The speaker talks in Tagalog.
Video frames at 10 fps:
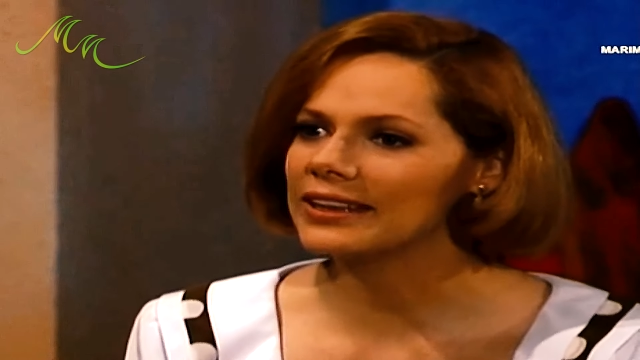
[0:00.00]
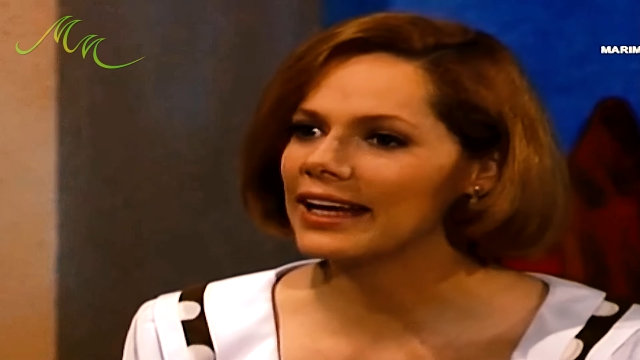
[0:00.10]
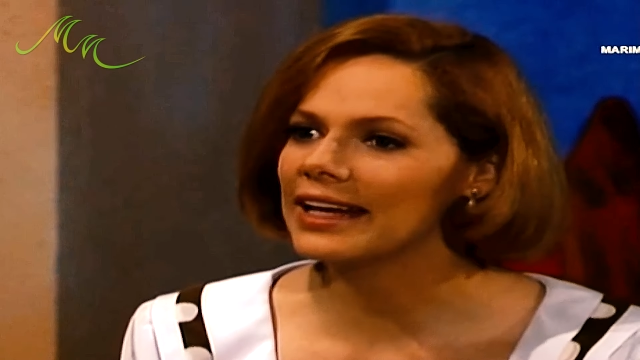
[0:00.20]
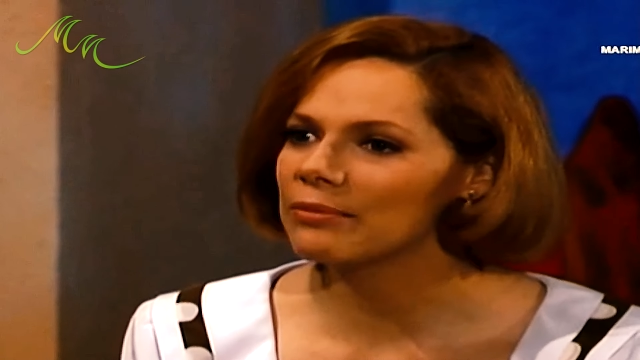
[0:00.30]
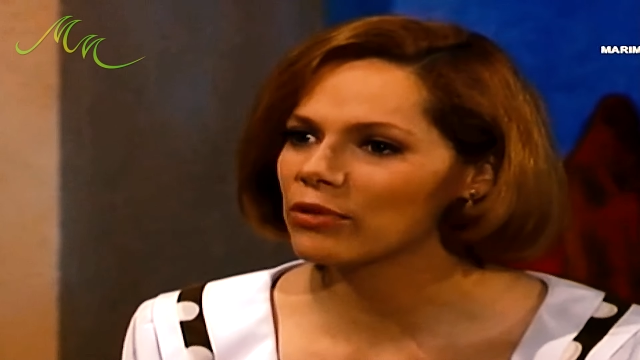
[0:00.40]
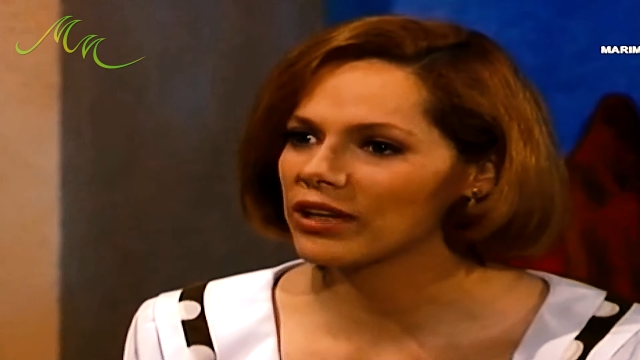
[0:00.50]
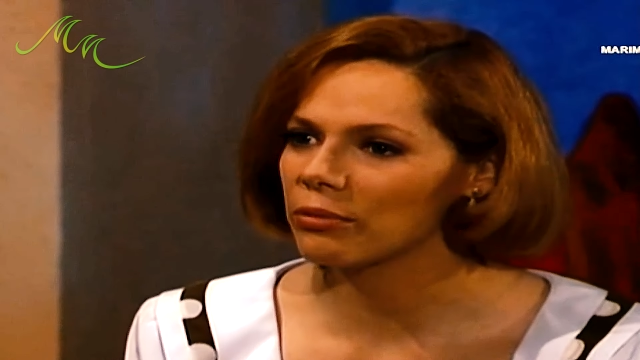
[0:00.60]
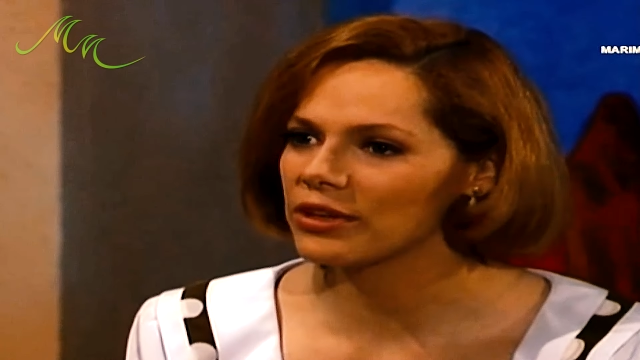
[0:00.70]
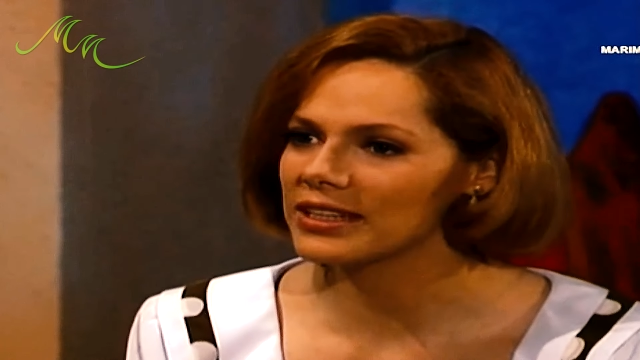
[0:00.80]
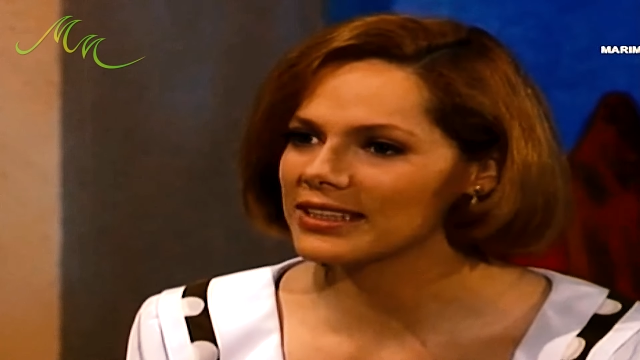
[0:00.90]
Kaya ko yon
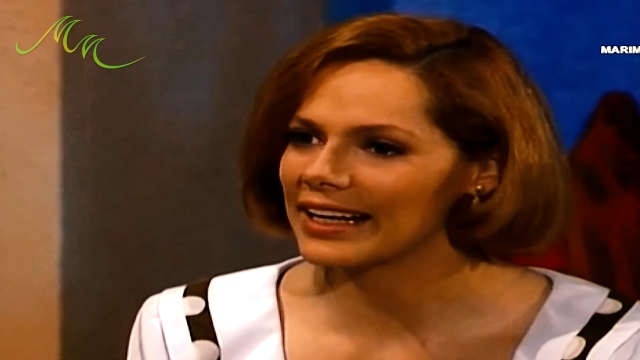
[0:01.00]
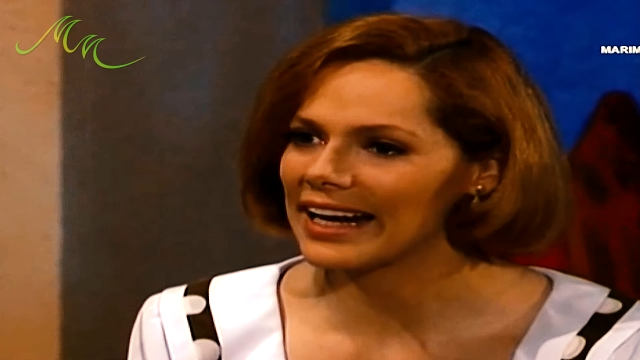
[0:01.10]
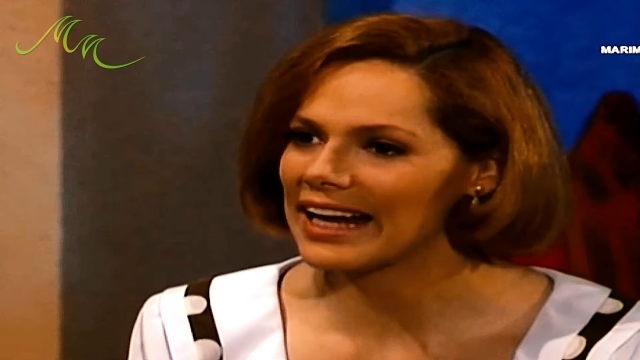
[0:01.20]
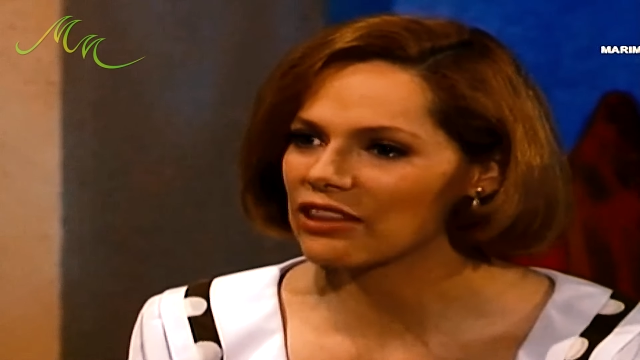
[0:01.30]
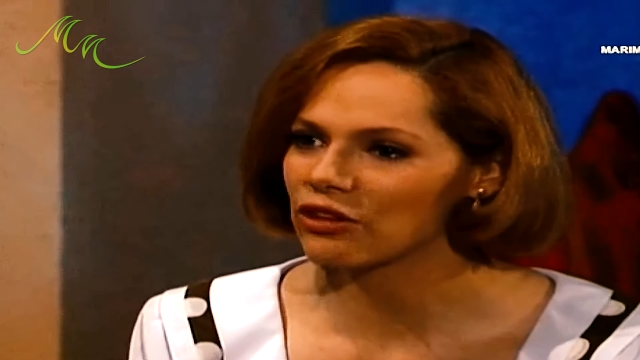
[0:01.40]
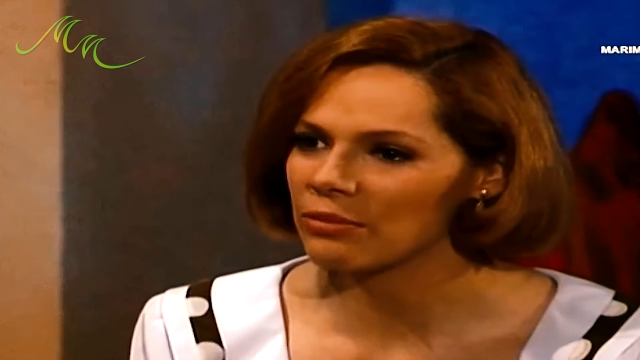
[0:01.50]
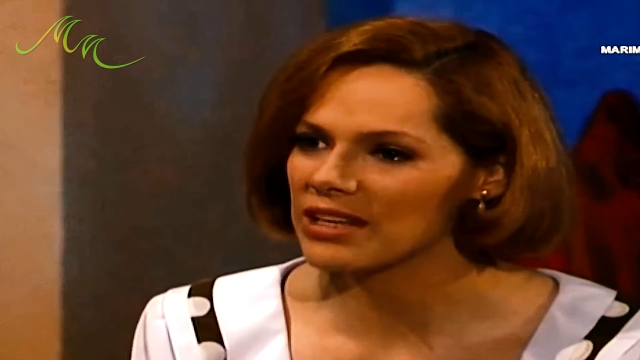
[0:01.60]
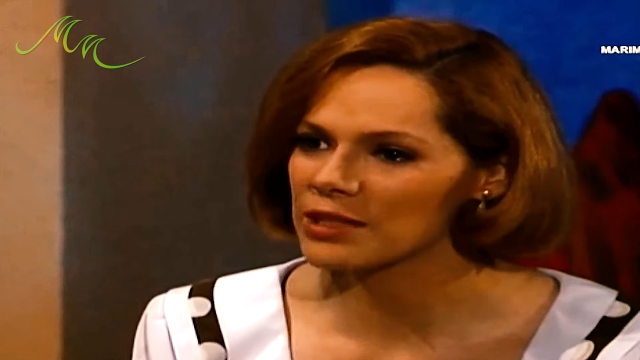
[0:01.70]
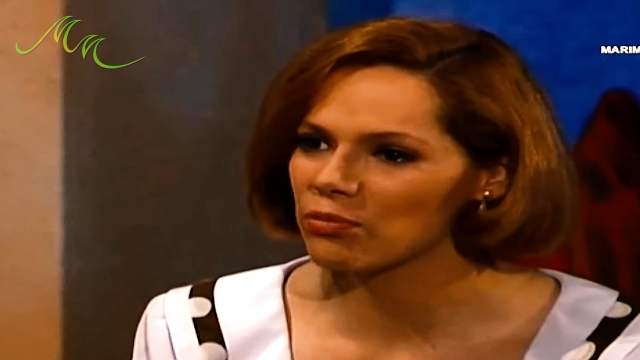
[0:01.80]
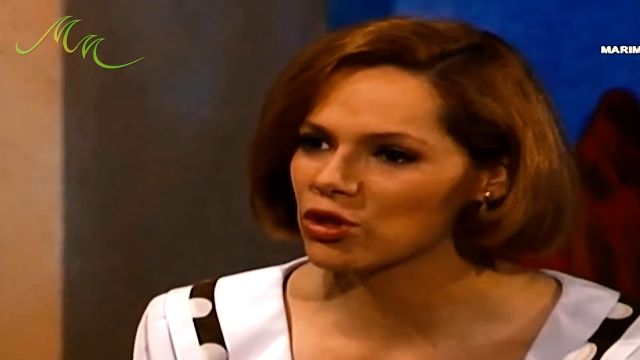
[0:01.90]
dahil nasa tabi ko ang aking
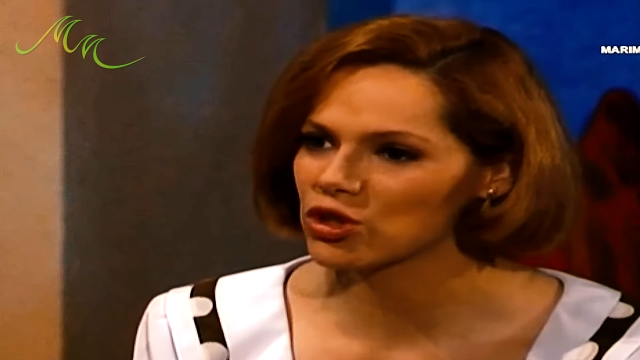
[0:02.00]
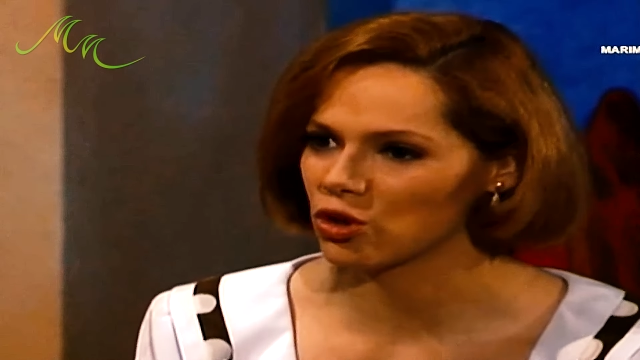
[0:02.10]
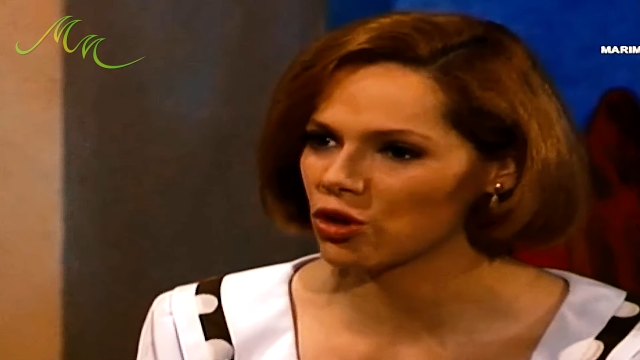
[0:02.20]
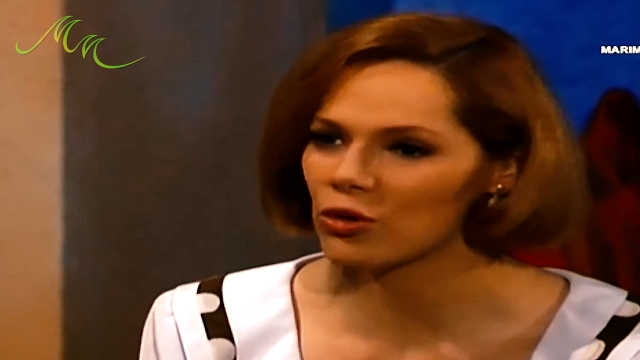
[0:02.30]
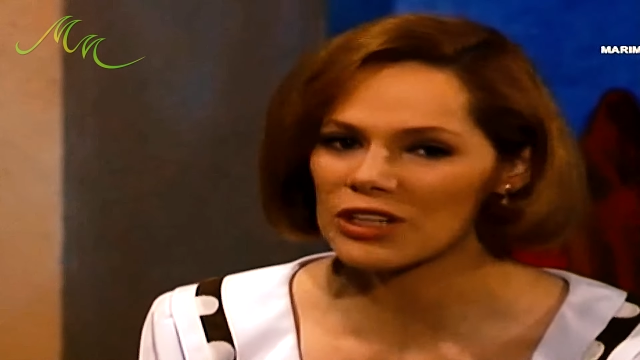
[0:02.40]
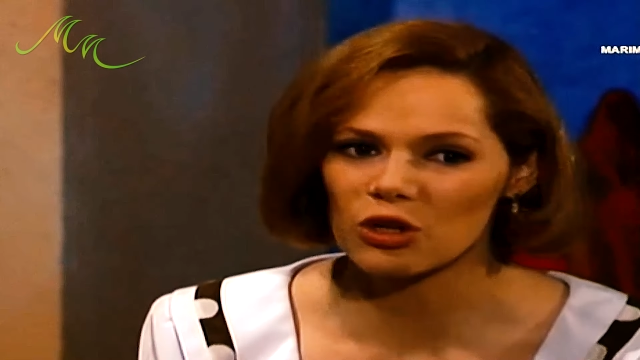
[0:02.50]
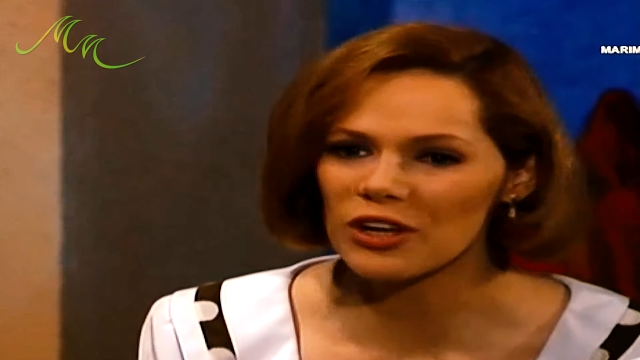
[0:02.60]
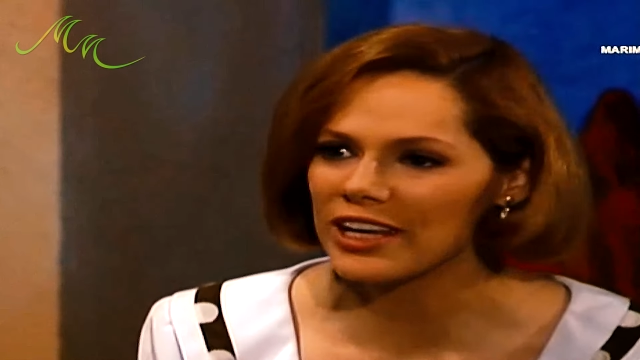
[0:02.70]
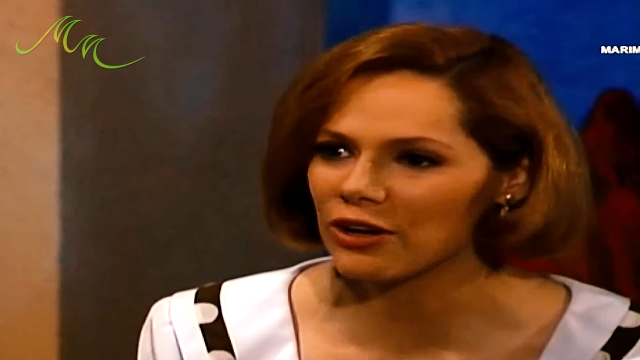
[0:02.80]
asawa at ang aming